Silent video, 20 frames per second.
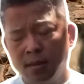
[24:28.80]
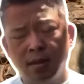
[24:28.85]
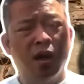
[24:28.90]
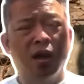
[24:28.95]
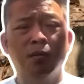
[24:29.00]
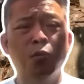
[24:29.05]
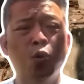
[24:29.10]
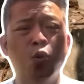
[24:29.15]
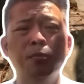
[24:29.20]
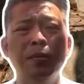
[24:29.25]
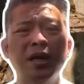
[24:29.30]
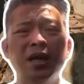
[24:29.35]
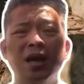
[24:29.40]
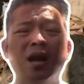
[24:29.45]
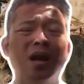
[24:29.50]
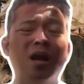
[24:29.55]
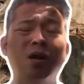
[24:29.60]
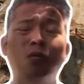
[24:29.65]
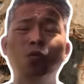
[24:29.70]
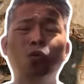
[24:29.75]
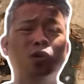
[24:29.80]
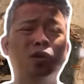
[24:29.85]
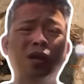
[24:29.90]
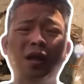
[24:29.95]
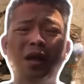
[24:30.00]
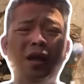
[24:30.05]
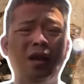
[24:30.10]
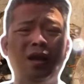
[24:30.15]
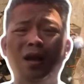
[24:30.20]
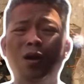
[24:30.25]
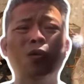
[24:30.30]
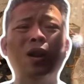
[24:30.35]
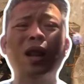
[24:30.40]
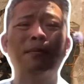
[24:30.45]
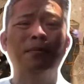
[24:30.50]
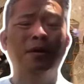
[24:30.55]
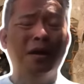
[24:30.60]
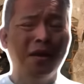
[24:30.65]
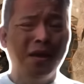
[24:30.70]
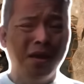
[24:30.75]
thời buổi bây giờ không có tiền không có
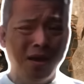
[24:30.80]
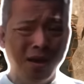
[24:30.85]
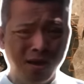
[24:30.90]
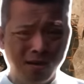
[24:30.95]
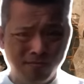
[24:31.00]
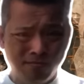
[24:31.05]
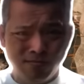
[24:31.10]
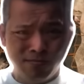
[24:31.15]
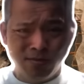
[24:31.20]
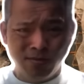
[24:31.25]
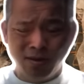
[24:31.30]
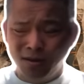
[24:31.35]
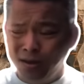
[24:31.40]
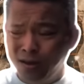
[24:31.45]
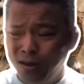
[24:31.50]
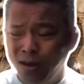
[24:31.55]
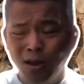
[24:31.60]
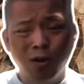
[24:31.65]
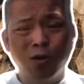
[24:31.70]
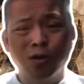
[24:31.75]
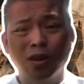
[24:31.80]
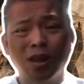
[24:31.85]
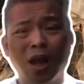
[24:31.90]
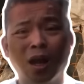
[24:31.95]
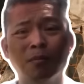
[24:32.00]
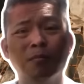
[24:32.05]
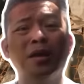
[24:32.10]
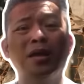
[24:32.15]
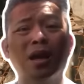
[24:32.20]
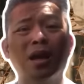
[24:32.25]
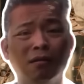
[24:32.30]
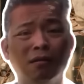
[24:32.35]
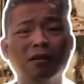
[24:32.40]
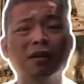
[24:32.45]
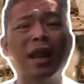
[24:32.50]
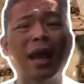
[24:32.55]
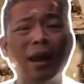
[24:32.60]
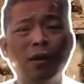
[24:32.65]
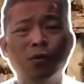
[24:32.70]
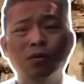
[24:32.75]
làm được cái gì hết có thật mới giật
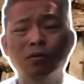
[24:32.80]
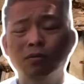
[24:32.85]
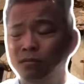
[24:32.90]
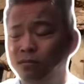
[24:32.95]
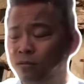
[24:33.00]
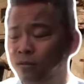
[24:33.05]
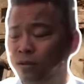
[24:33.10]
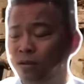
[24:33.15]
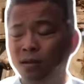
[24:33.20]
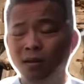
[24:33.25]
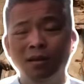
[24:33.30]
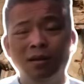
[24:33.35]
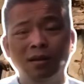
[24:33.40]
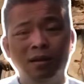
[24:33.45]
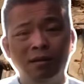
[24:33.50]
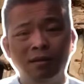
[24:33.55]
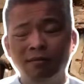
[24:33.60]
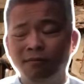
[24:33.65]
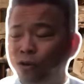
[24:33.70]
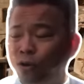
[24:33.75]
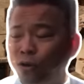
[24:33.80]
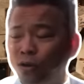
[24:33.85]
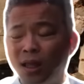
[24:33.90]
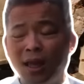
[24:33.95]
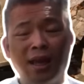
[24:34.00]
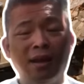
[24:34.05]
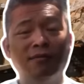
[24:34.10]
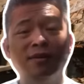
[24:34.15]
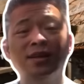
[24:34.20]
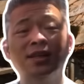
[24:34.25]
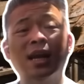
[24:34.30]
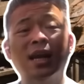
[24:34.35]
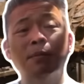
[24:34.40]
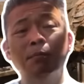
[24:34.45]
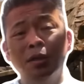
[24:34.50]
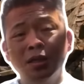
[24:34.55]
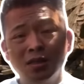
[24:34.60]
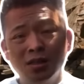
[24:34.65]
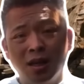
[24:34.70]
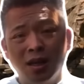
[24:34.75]
được đạo có tiền phải trả
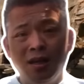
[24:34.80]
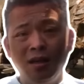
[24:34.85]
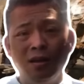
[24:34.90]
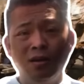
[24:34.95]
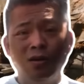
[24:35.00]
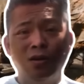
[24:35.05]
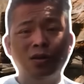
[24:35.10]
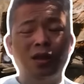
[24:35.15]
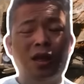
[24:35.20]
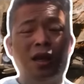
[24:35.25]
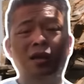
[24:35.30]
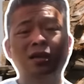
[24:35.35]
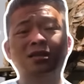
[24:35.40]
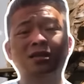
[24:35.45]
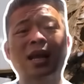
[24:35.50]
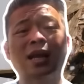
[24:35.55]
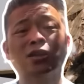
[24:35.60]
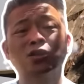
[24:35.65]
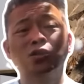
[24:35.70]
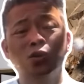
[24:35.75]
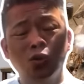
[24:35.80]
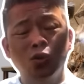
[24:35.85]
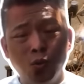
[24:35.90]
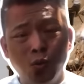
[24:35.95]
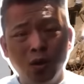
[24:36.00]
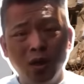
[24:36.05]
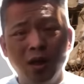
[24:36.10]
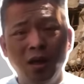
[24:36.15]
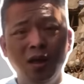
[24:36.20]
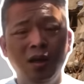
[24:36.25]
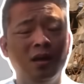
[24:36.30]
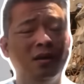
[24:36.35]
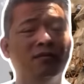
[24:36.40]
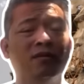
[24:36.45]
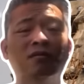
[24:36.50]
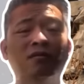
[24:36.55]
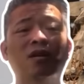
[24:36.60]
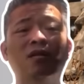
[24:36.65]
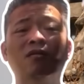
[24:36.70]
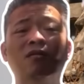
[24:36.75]
binh sĩ có tiền để sản xuất vũ khí
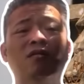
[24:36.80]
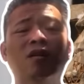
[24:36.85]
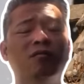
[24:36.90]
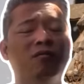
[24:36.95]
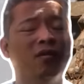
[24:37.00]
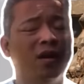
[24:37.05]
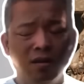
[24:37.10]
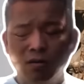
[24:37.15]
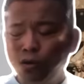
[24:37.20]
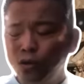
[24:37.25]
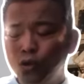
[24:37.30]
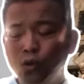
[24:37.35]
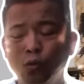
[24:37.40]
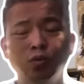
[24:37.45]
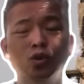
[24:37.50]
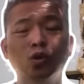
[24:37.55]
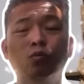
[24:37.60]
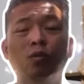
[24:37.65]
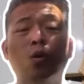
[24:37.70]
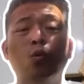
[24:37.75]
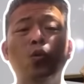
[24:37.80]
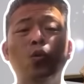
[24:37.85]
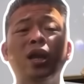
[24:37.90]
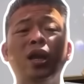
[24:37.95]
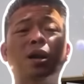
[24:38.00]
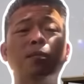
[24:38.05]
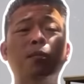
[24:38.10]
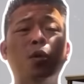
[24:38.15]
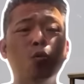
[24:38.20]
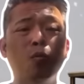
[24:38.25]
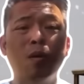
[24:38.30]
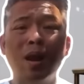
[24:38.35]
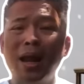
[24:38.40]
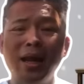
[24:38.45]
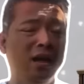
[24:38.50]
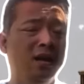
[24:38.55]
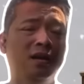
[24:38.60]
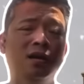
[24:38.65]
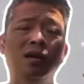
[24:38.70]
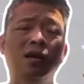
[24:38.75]
vân vân và vân vân nói chung chung là nguyên cái bộ
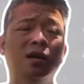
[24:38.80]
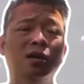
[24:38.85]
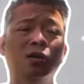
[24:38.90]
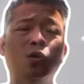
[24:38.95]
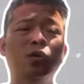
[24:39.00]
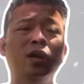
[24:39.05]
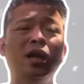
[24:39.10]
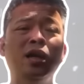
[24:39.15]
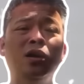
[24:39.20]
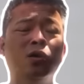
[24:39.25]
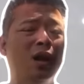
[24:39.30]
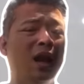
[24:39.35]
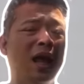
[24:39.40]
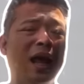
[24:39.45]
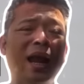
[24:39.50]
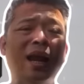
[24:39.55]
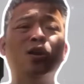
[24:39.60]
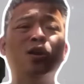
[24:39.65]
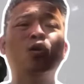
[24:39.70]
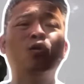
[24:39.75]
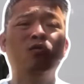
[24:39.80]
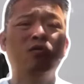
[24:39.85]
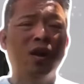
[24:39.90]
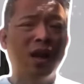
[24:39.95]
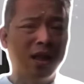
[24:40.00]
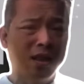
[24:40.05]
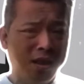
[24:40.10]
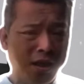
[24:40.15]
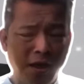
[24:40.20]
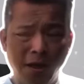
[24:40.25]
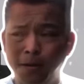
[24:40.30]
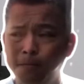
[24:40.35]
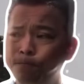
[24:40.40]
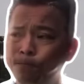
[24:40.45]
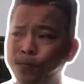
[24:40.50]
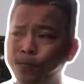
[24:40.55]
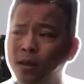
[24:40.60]
máy nói đi nói lại nó cũng phải là tiền